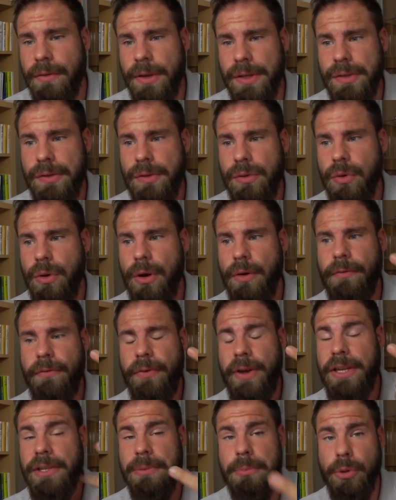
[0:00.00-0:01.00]
was du auf
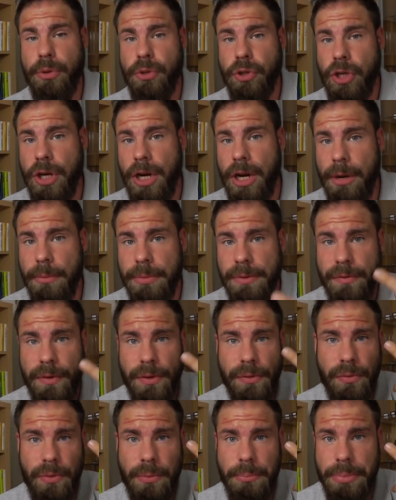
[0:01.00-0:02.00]
Facebook schreibst,
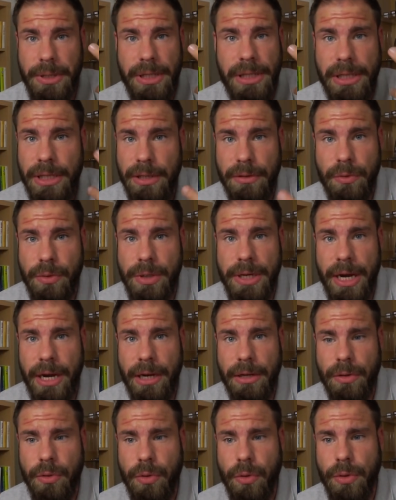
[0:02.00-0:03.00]
was für Bilder du dir
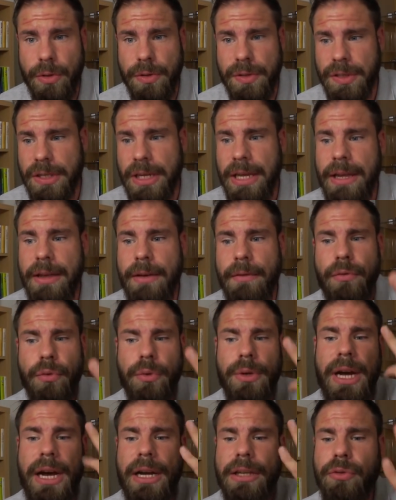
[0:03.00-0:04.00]
anguckst,
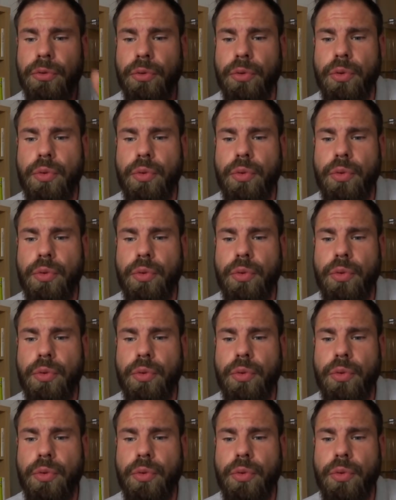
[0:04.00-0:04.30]
wonach du